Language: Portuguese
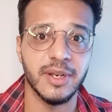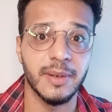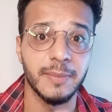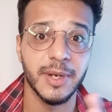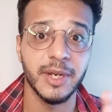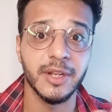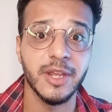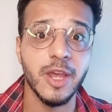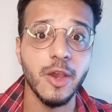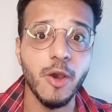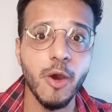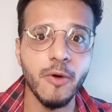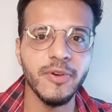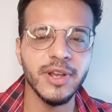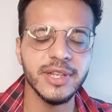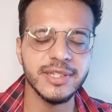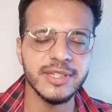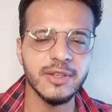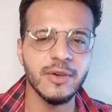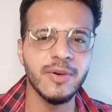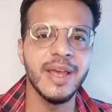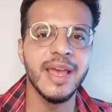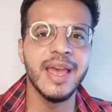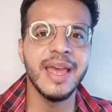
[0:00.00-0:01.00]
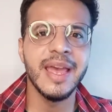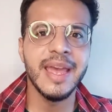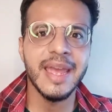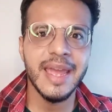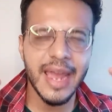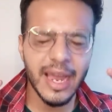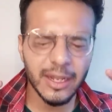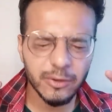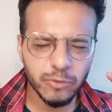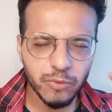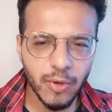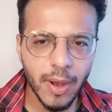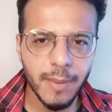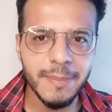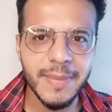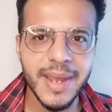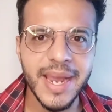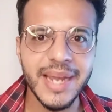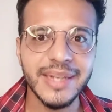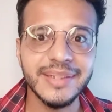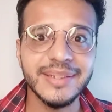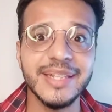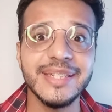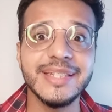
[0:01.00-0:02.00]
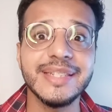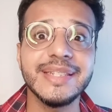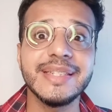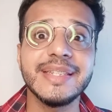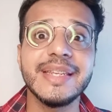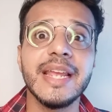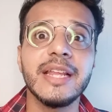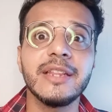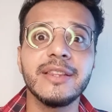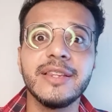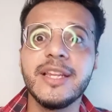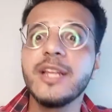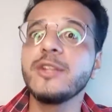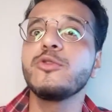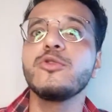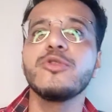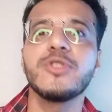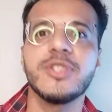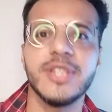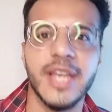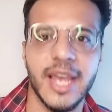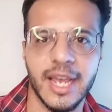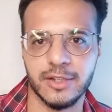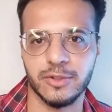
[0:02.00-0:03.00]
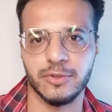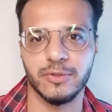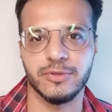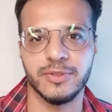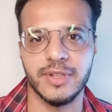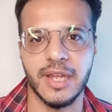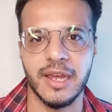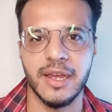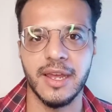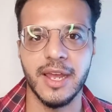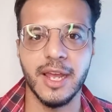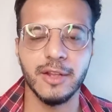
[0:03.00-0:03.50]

Lembrando que conversão é a tua meta dando certo, tá?